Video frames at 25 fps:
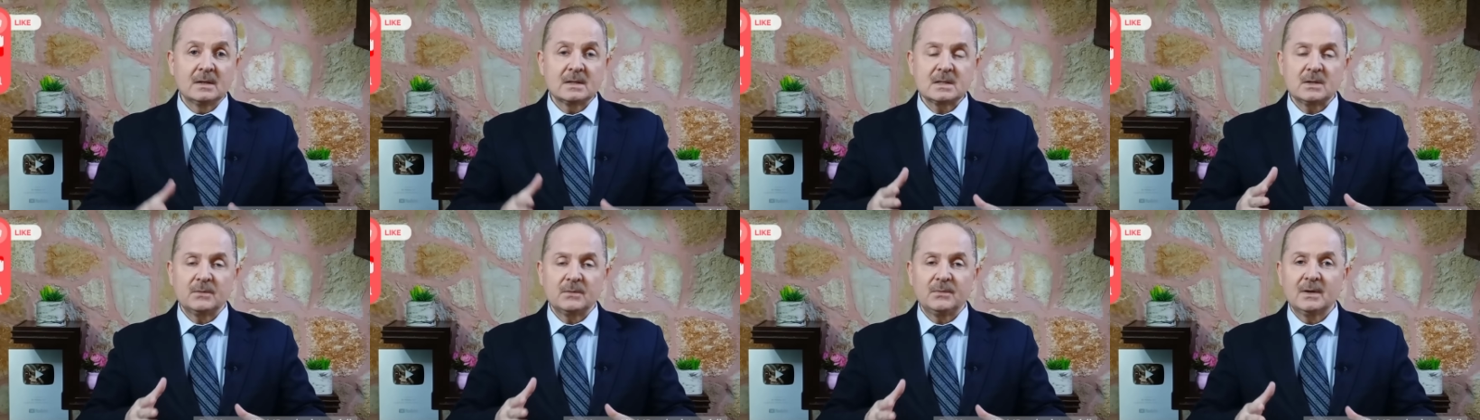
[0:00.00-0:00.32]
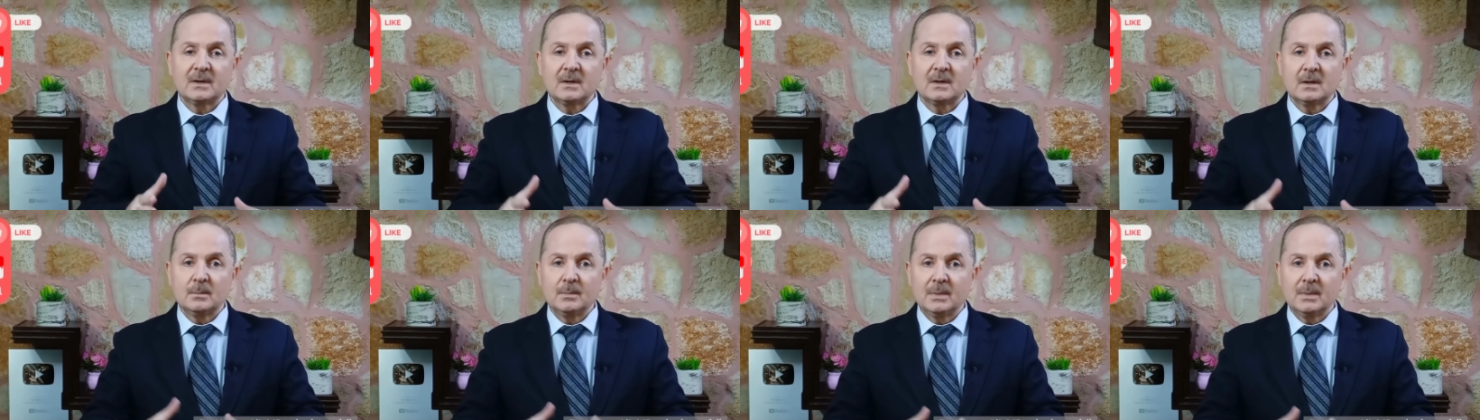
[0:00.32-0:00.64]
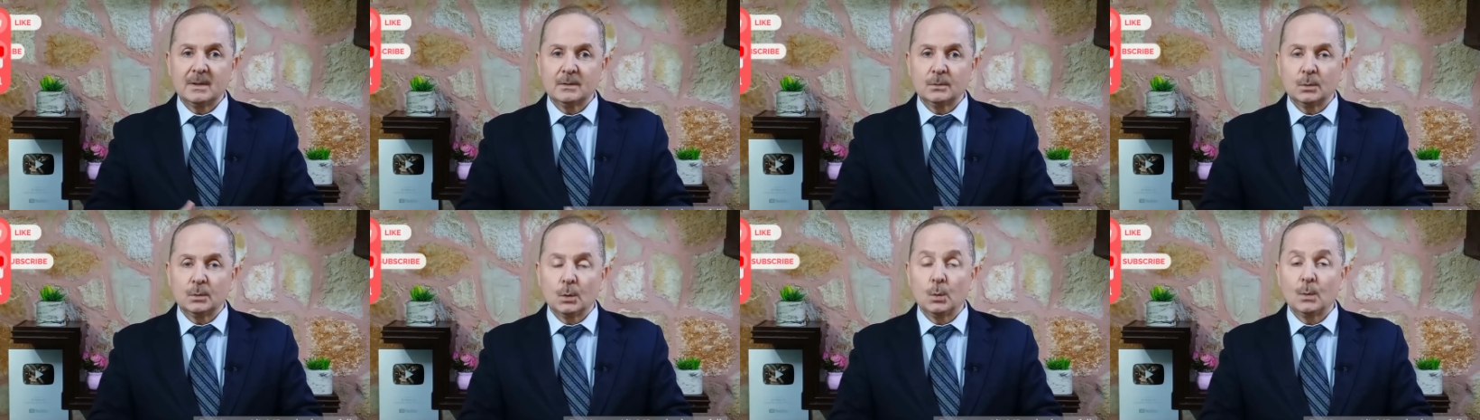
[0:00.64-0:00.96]
صفار
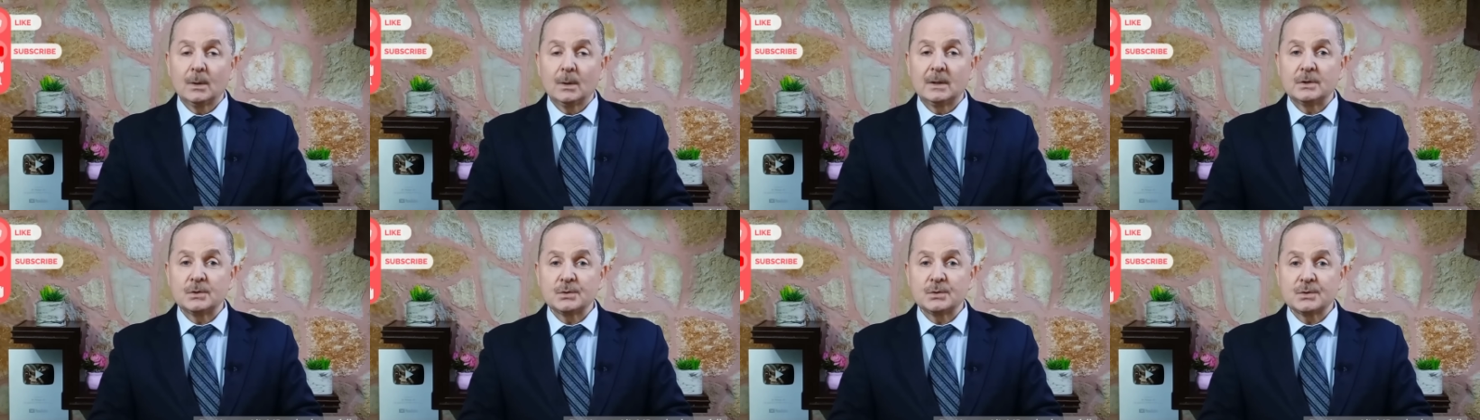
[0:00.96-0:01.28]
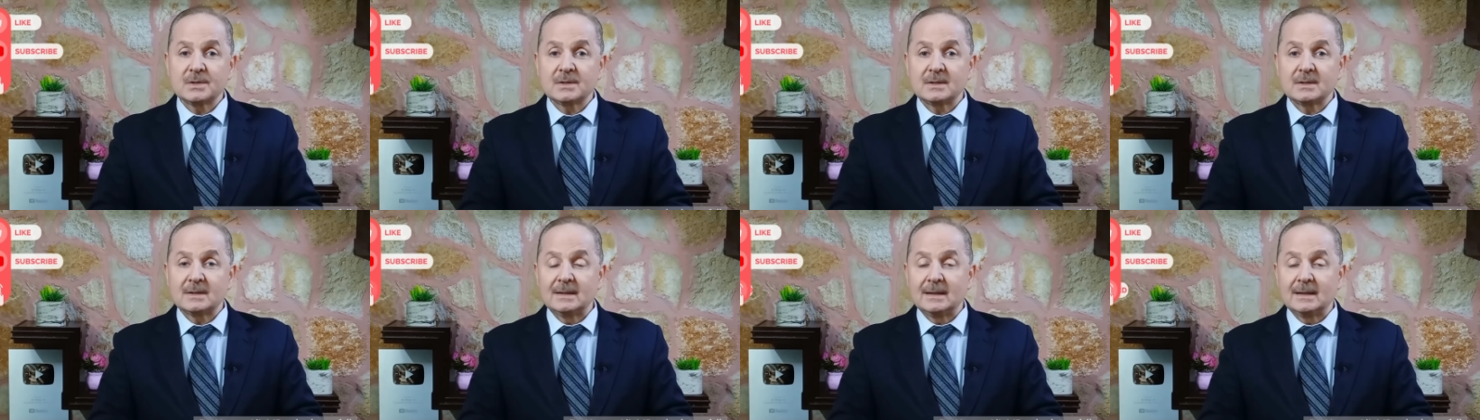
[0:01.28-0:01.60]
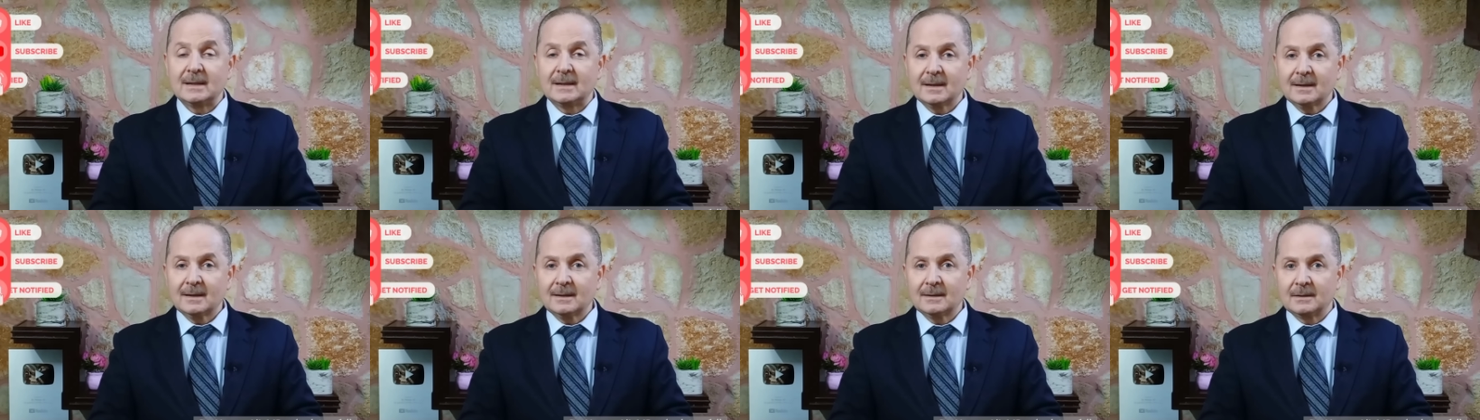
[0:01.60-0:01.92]
البيض هو الجزء
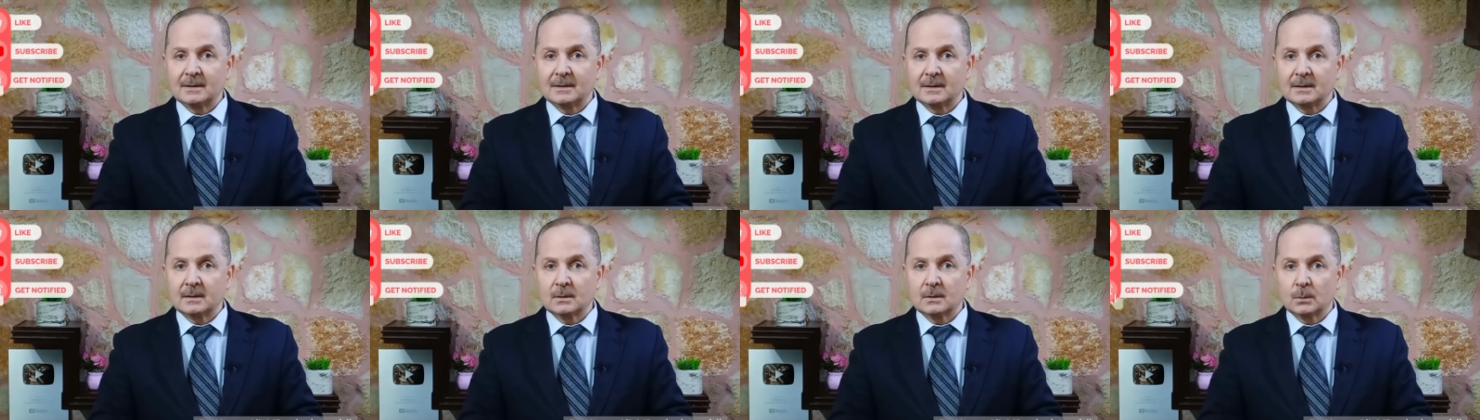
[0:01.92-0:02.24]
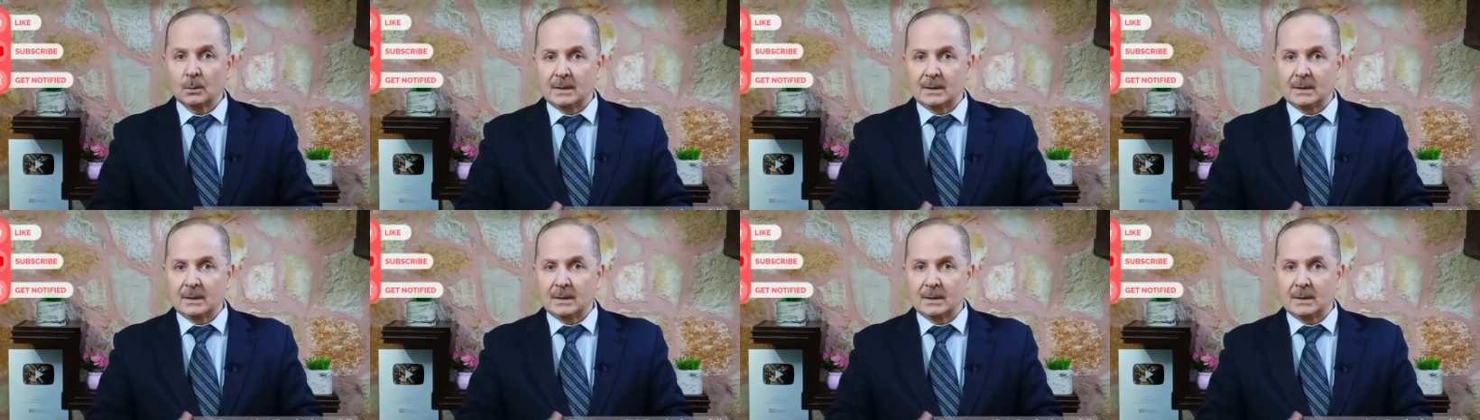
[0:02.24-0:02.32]
الأغنى